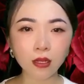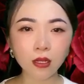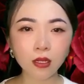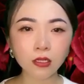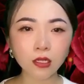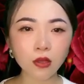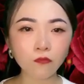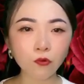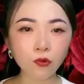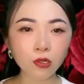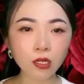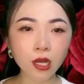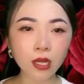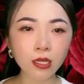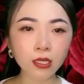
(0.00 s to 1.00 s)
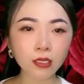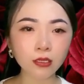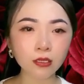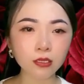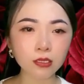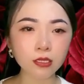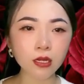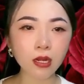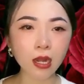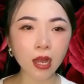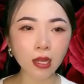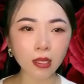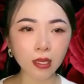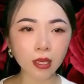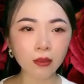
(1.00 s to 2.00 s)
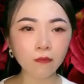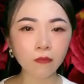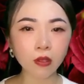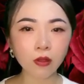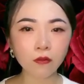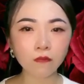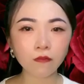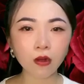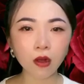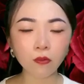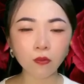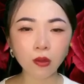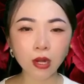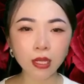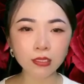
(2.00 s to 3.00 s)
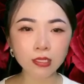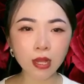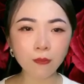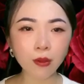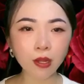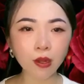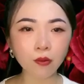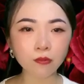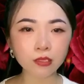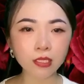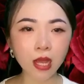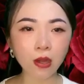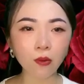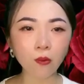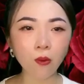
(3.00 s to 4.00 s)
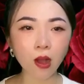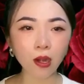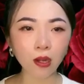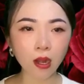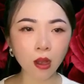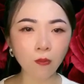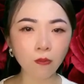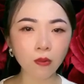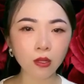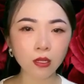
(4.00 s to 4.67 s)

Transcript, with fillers: Người phụ nữ ấy tự xưng là Kim, vợ của đại gia bất động sản Hoàng Long.